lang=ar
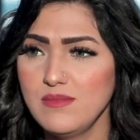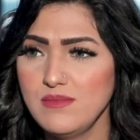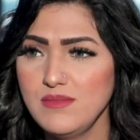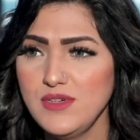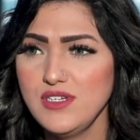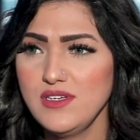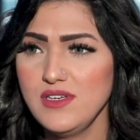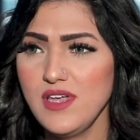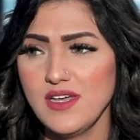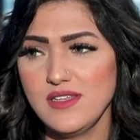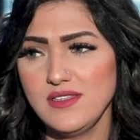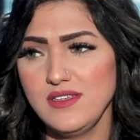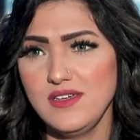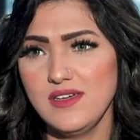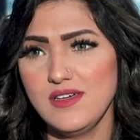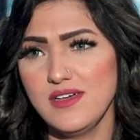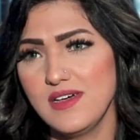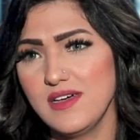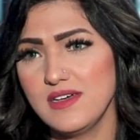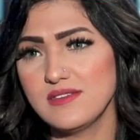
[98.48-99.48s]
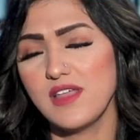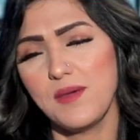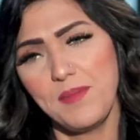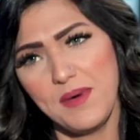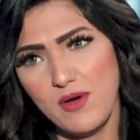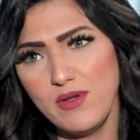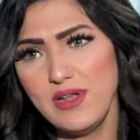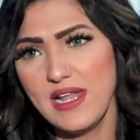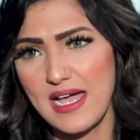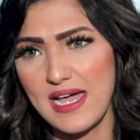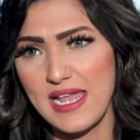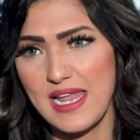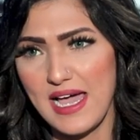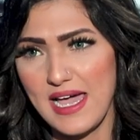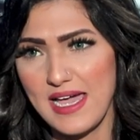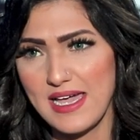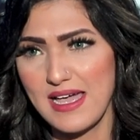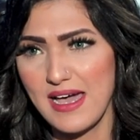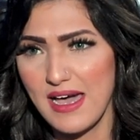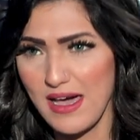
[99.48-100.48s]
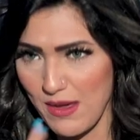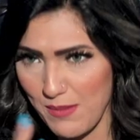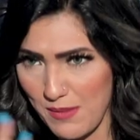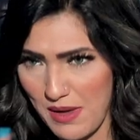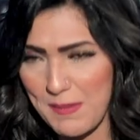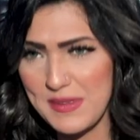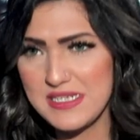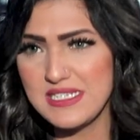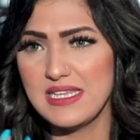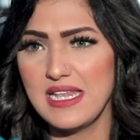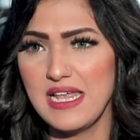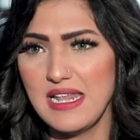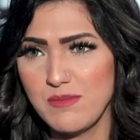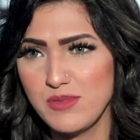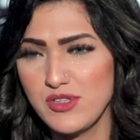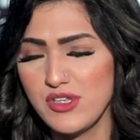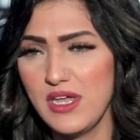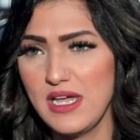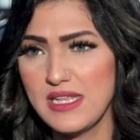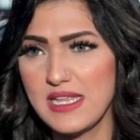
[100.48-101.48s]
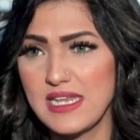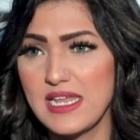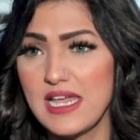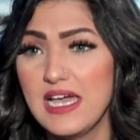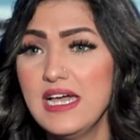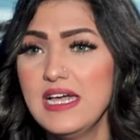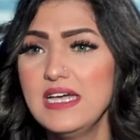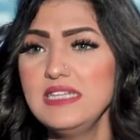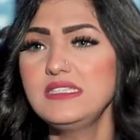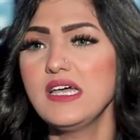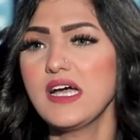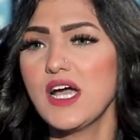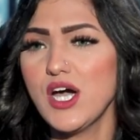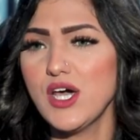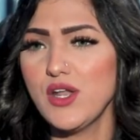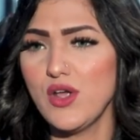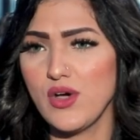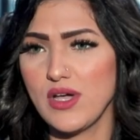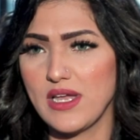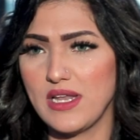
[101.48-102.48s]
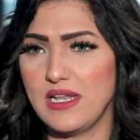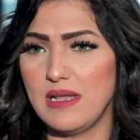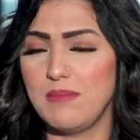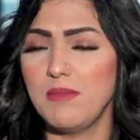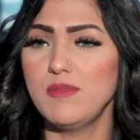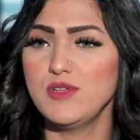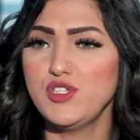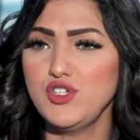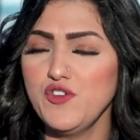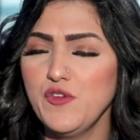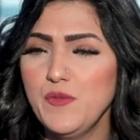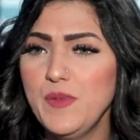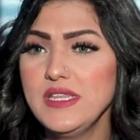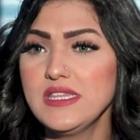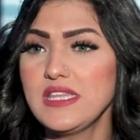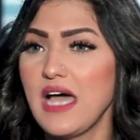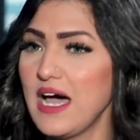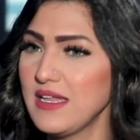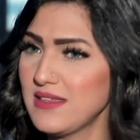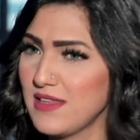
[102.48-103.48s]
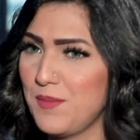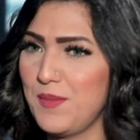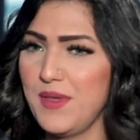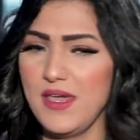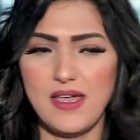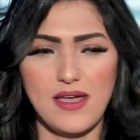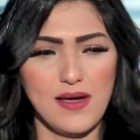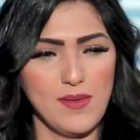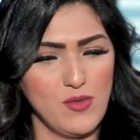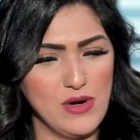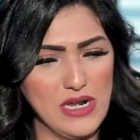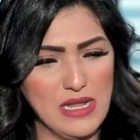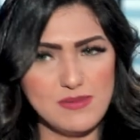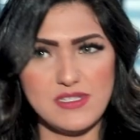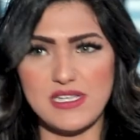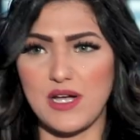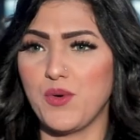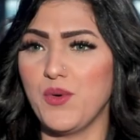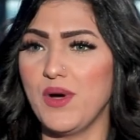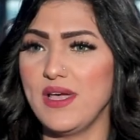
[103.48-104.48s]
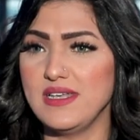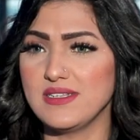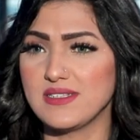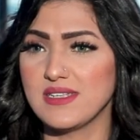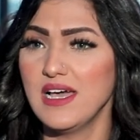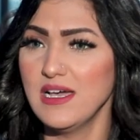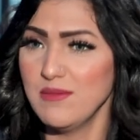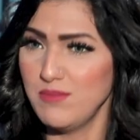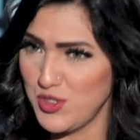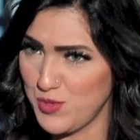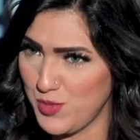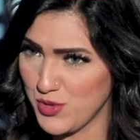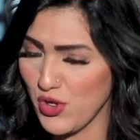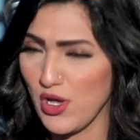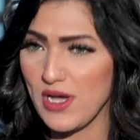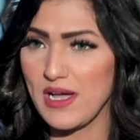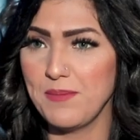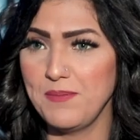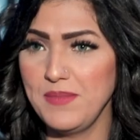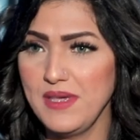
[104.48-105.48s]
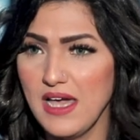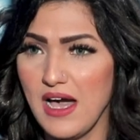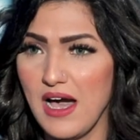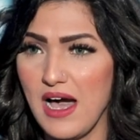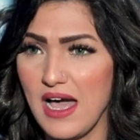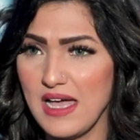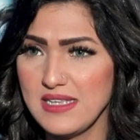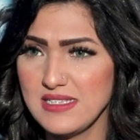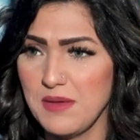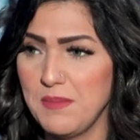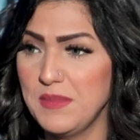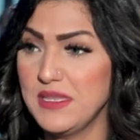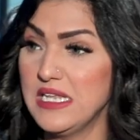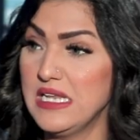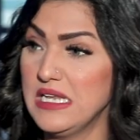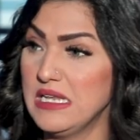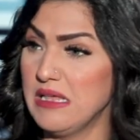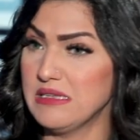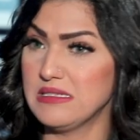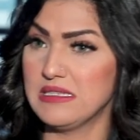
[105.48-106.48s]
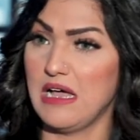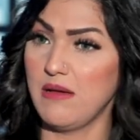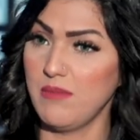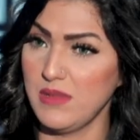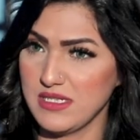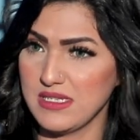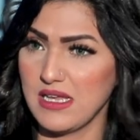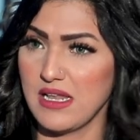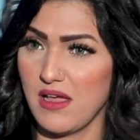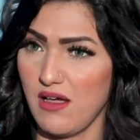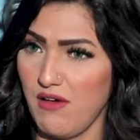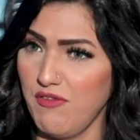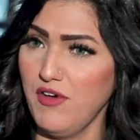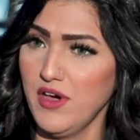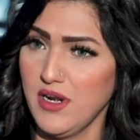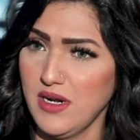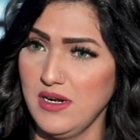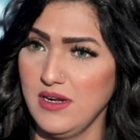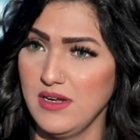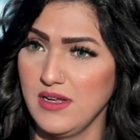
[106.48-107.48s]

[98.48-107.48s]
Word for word: يعني طب اقول لك على حاجه امثلها لك بطريقه ثانيه انت كراجل لما بتشوف بنت حاطه ميك اب ولابسه كويس مش بتعجب بيها احسن من اللي نازله عامله زي الغفر